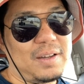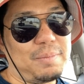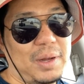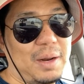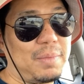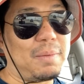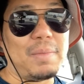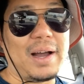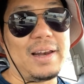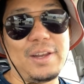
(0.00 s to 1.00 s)
malamang
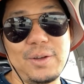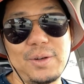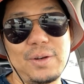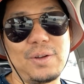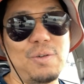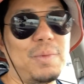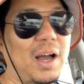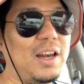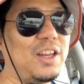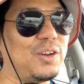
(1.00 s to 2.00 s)
mahal yun kung
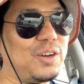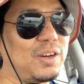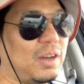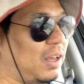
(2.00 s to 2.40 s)
mahal yun